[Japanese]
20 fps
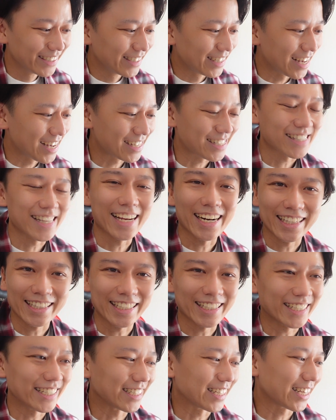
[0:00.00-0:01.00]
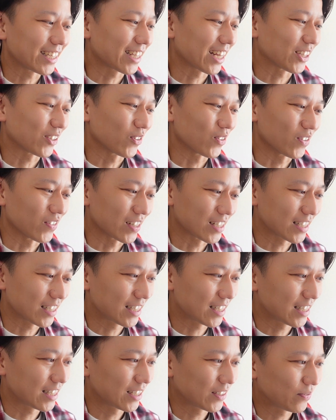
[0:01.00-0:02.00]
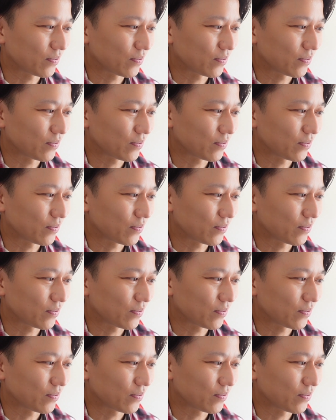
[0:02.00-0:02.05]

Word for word: エース狙って引いていきたいと思います